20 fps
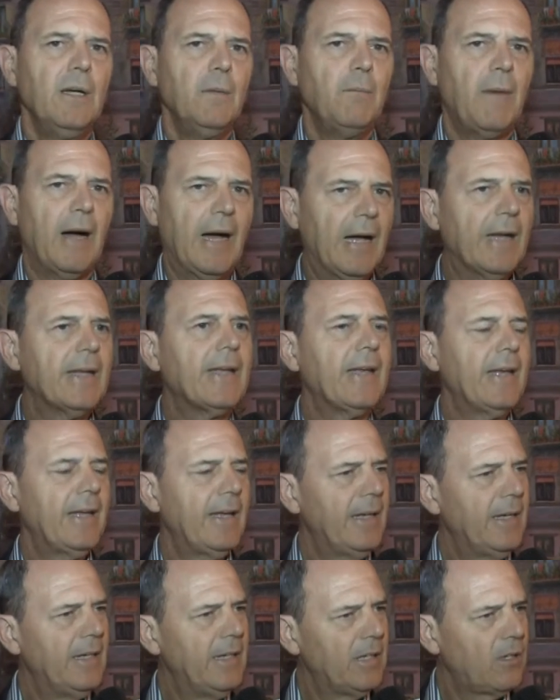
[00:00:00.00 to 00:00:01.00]
ma
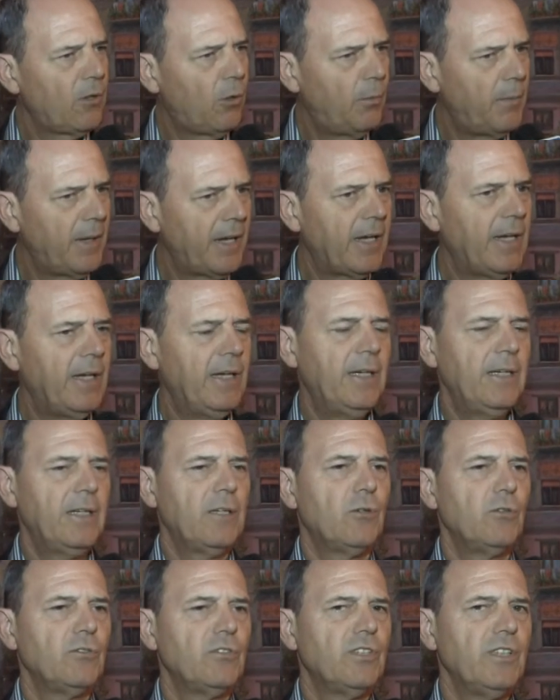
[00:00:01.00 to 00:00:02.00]
anche come eh,
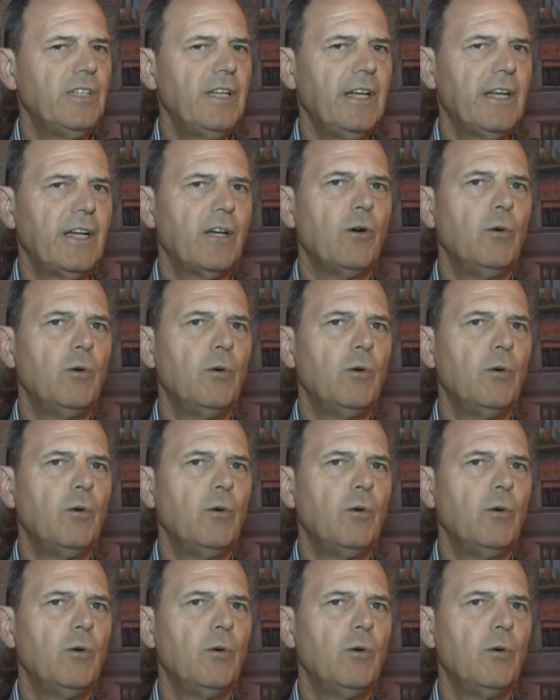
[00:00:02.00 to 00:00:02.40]
consiglieri